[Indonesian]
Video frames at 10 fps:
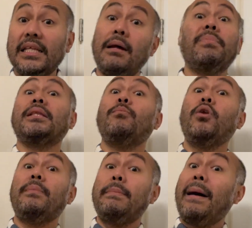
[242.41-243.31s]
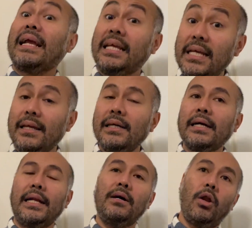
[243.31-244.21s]
kita bertemu lebih pagi ya
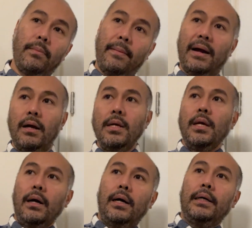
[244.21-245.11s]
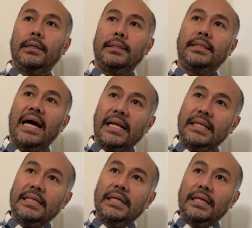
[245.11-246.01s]
karena kalau memang uh,
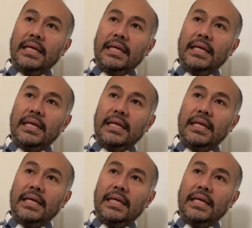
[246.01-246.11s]
dari